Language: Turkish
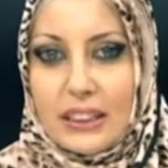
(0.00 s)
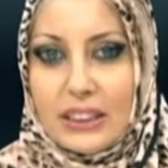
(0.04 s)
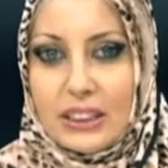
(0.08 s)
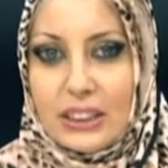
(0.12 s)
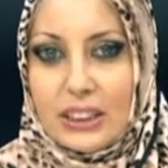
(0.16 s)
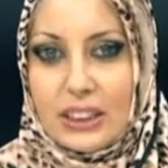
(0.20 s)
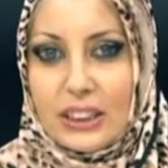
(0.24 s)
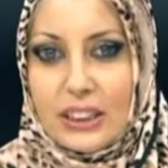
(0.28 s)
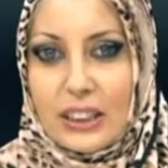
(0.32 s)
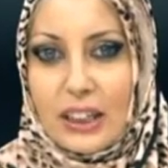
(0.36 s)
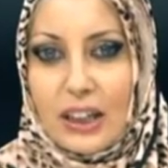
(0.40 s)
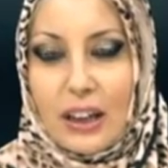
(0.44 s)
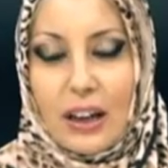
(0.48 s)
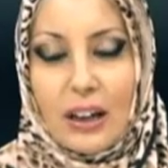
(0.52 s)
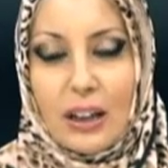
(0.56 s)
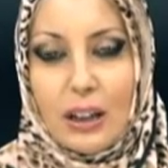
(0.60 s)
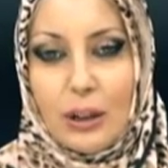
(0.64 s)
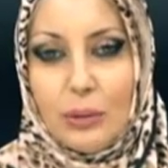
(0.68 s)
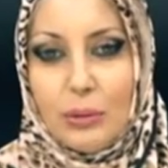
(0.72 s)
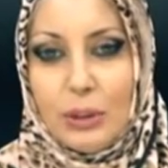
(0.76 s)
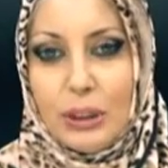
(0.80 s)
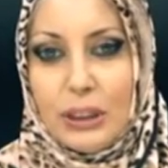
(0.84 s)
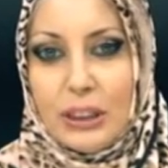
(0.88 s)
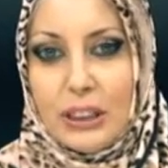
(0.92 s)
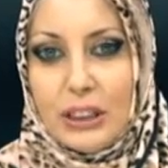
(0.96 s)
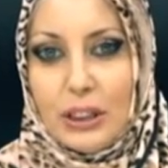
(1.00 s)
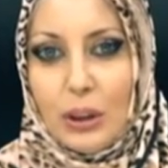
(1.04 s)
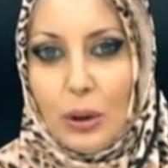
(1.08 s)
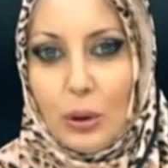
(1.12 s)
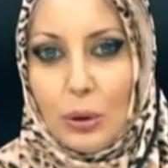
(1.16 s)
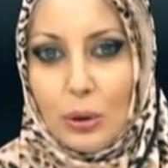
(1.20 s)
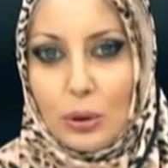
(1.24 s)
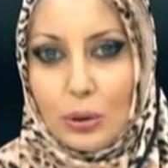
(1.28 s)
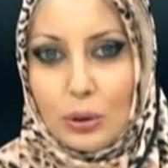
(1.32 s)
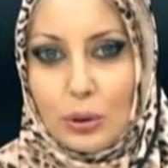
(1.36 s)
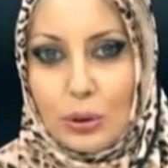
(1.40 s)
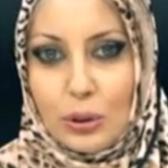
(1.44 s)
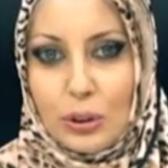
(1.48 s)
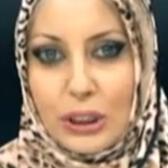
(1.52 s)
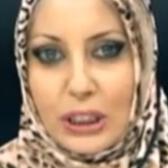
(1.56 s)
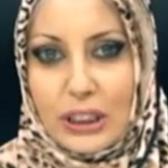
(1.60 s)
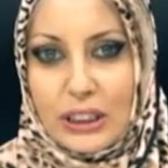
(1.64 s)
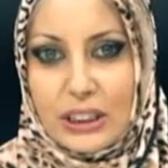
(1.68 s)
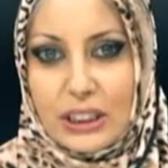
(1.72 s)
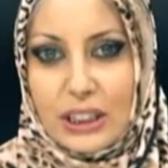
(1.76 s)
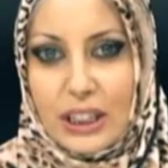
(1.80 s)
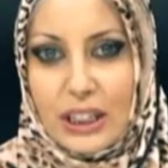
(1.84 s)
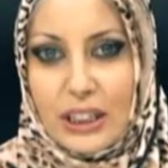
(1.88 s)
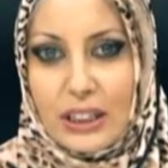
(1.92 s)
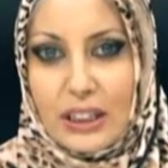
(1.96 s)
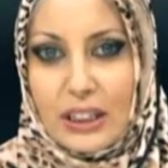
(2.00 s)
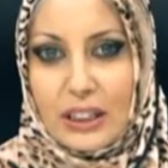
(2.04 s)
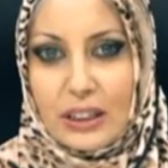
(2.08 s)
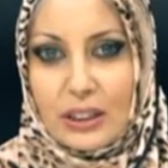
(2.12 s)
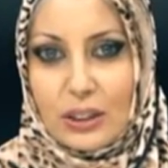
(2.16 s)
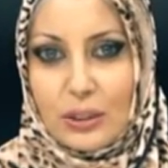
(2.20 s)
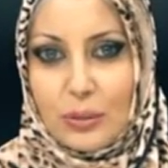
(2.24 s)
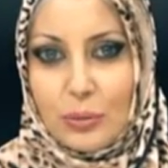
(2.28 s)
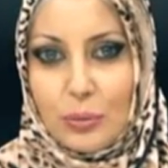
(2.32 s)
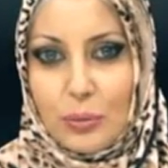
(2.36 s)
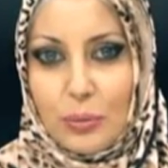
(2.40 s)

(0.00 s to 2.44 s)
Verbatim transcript: içinde alabildiğine özgür yaşarlar.